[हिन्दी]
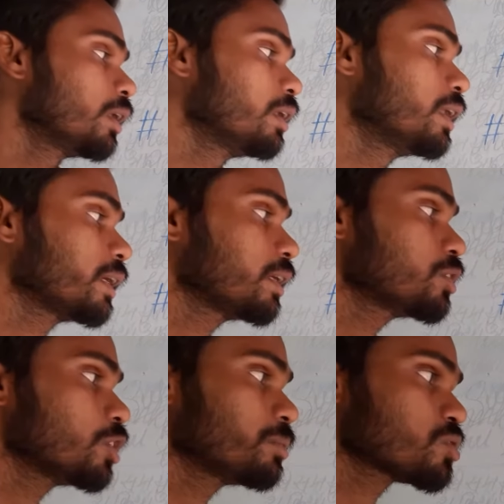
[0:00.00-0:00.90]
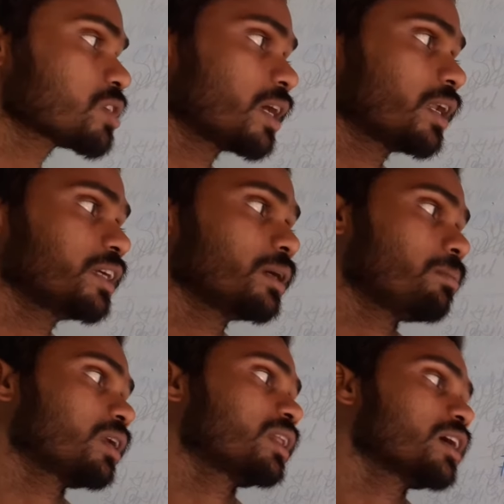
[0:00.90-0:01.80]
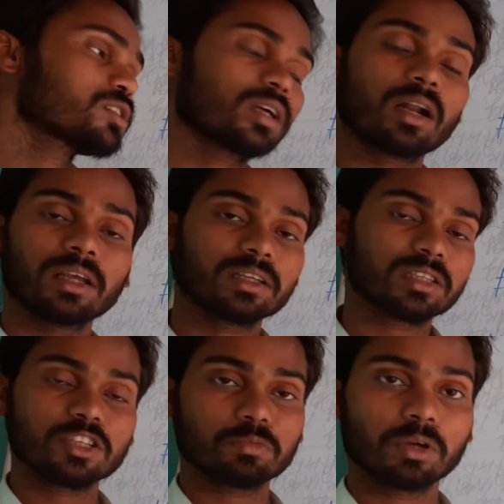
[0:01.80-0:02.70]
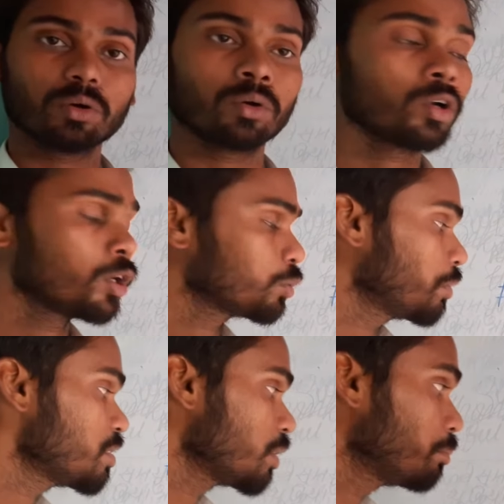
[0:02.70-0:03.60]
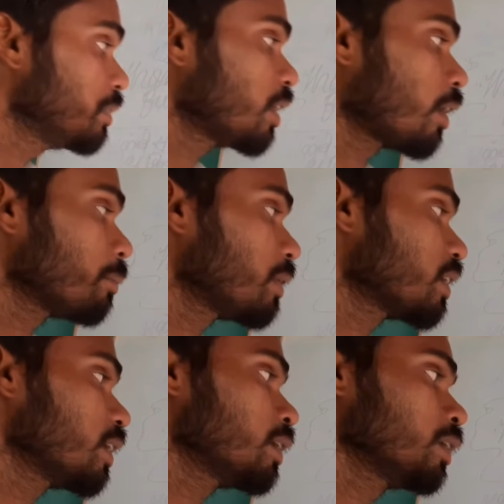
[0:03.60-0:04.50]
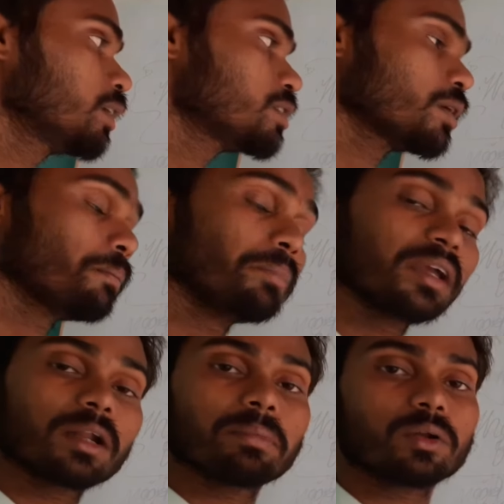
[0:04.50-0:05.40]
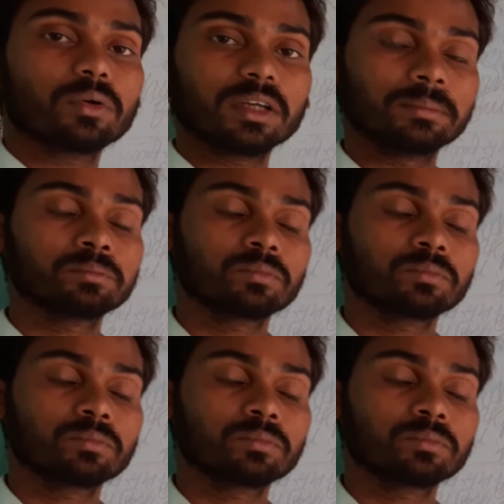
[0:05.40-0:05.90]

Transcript: लेकिन जब सहना या बर्दाश्त करने के सेंस में हो तो इसे बियर न पढ़ के इसे बेयर पढ़ोगे